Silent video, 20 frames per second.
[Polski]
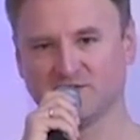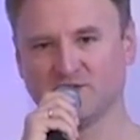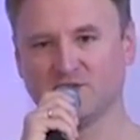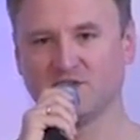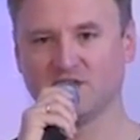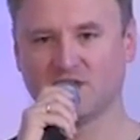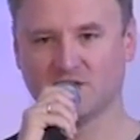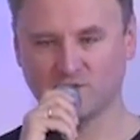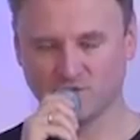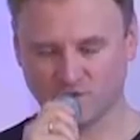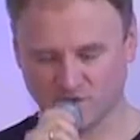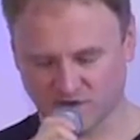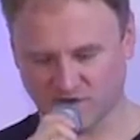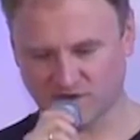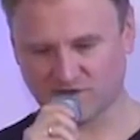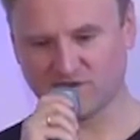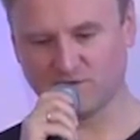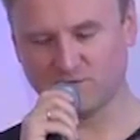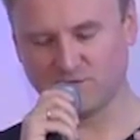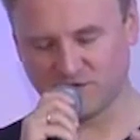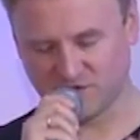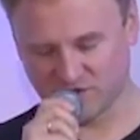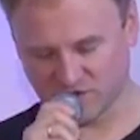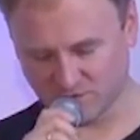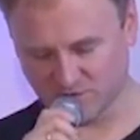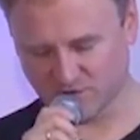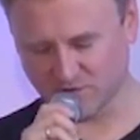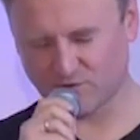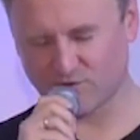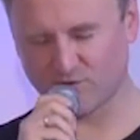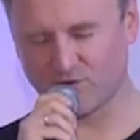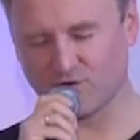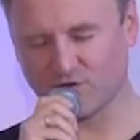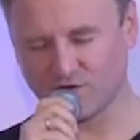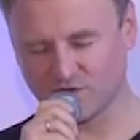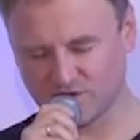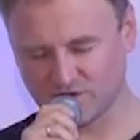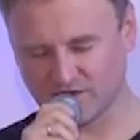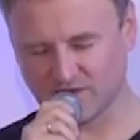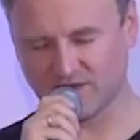No i tak już siedzimy, siedzimy to drugą
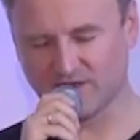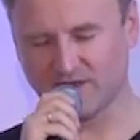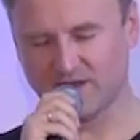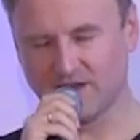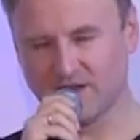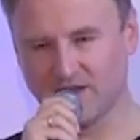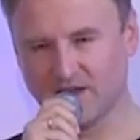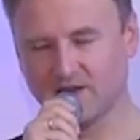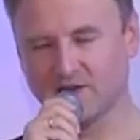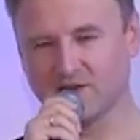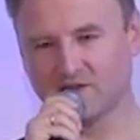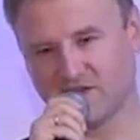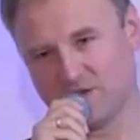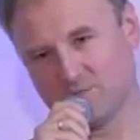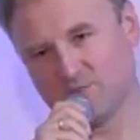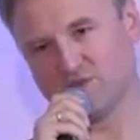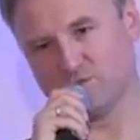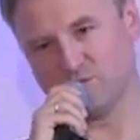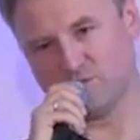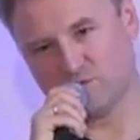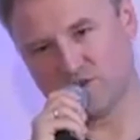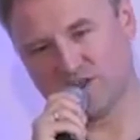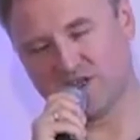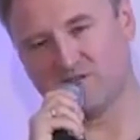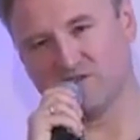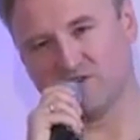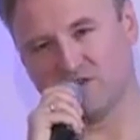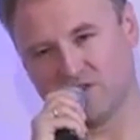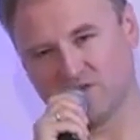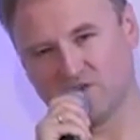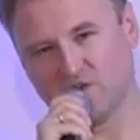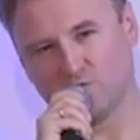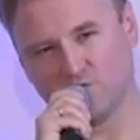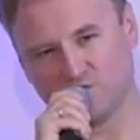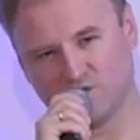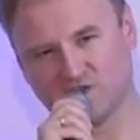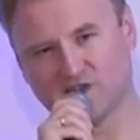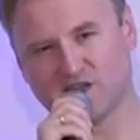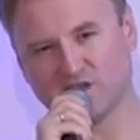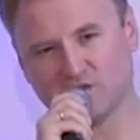godzinę, chcemy, żeby sprzedawać nasze
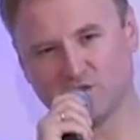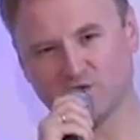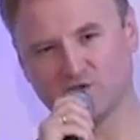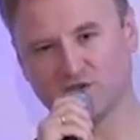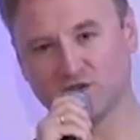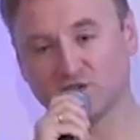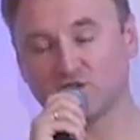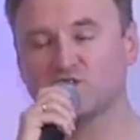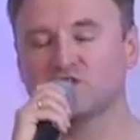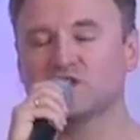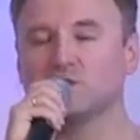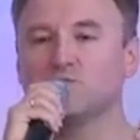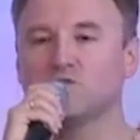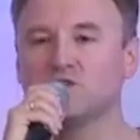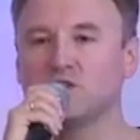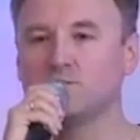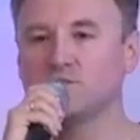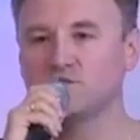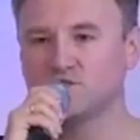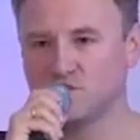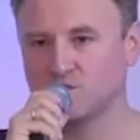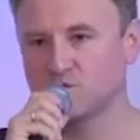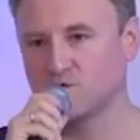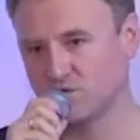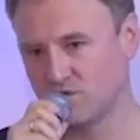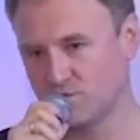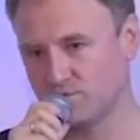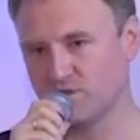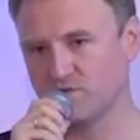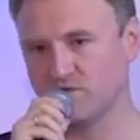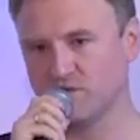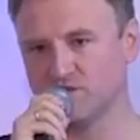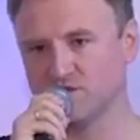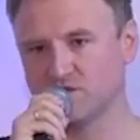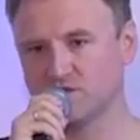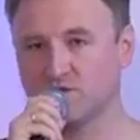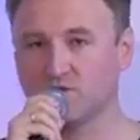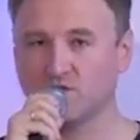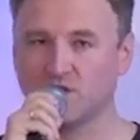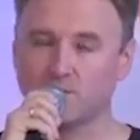łożyska toczne. To trzeba było na początku o tym
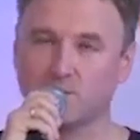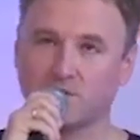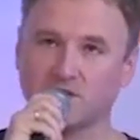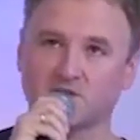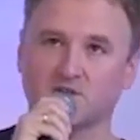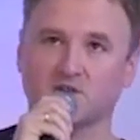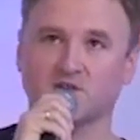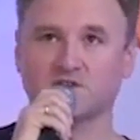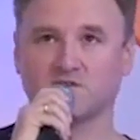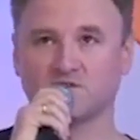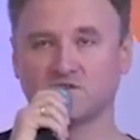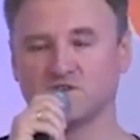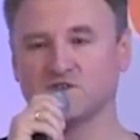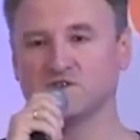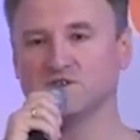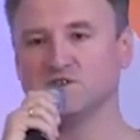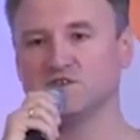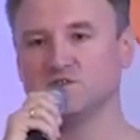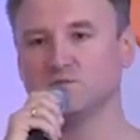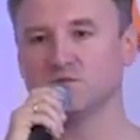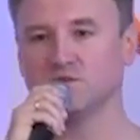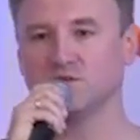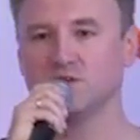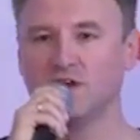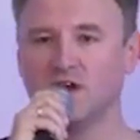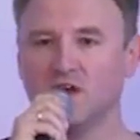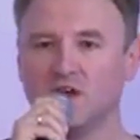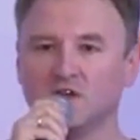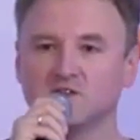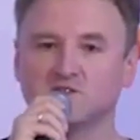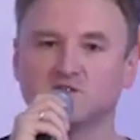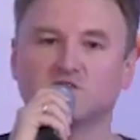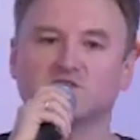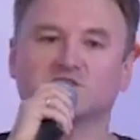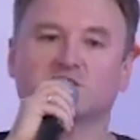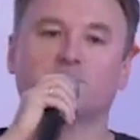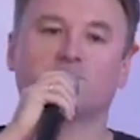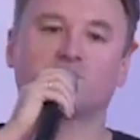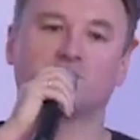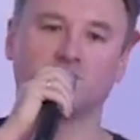powiedzieć. No wie pana, no trochę się wstydziliśmy. No. Co to
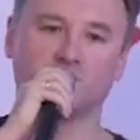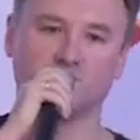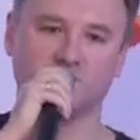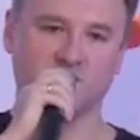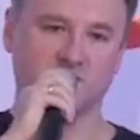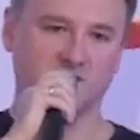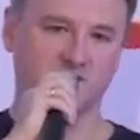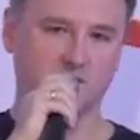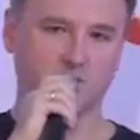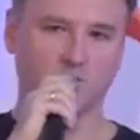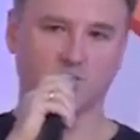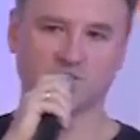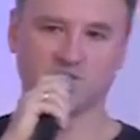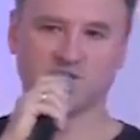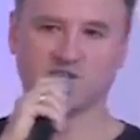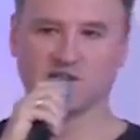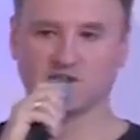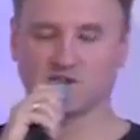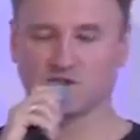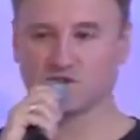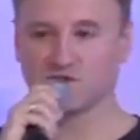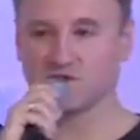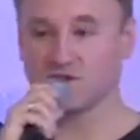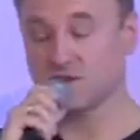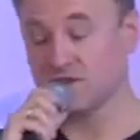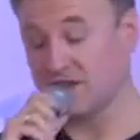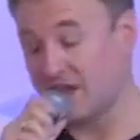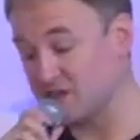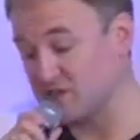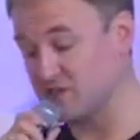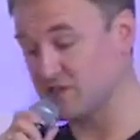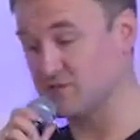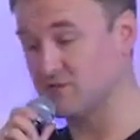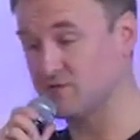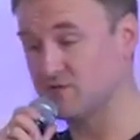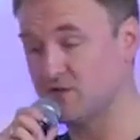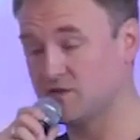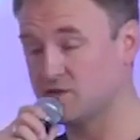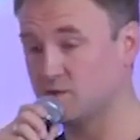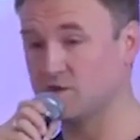za produkt sekcji łożyska toczne? Da się,
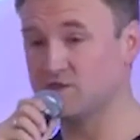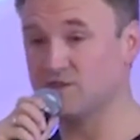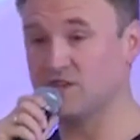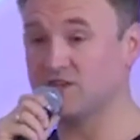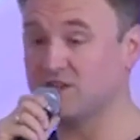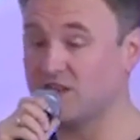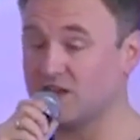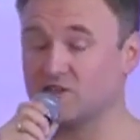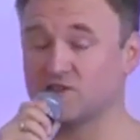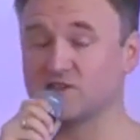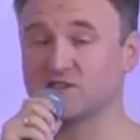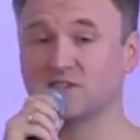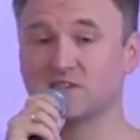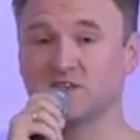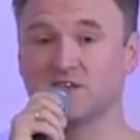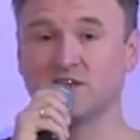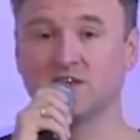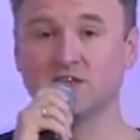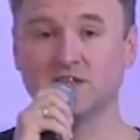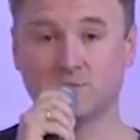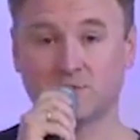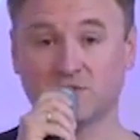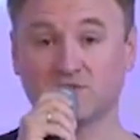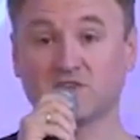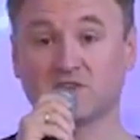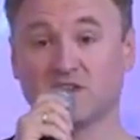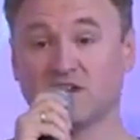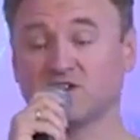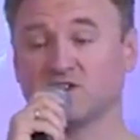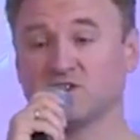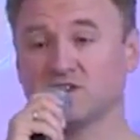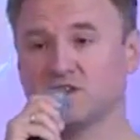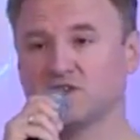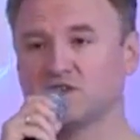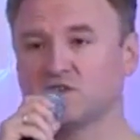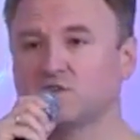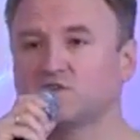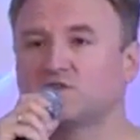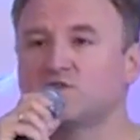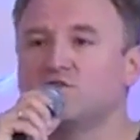słuchajcie, a da się. Naprawdę da się.
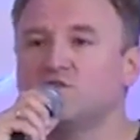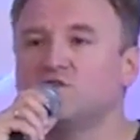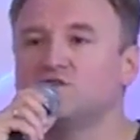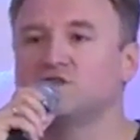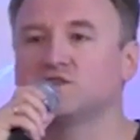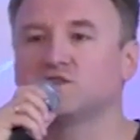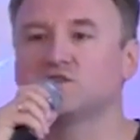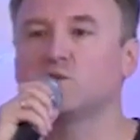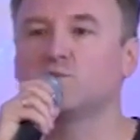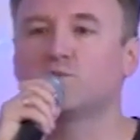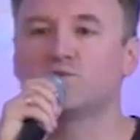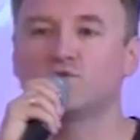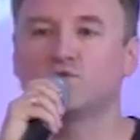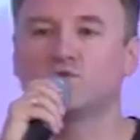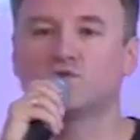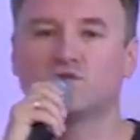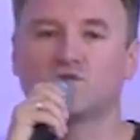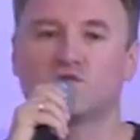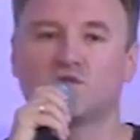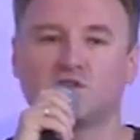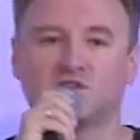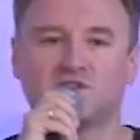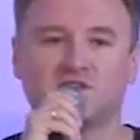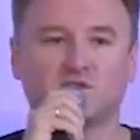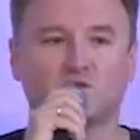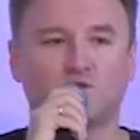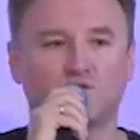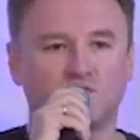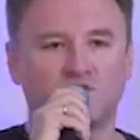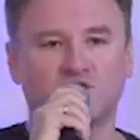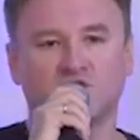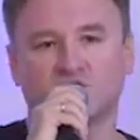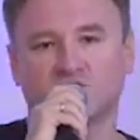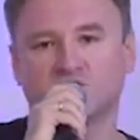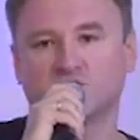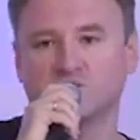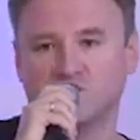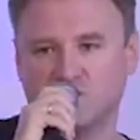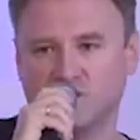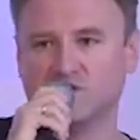Znaczy oczywiście są produkty, które z natury rzeczy
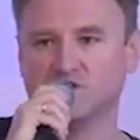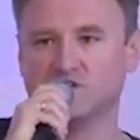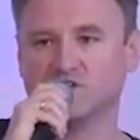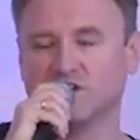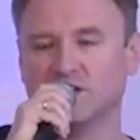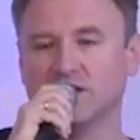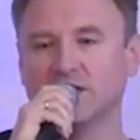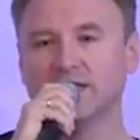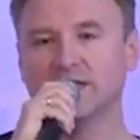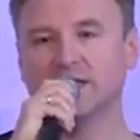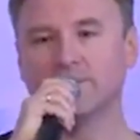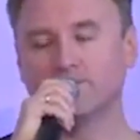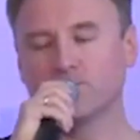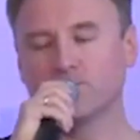są ciężkie.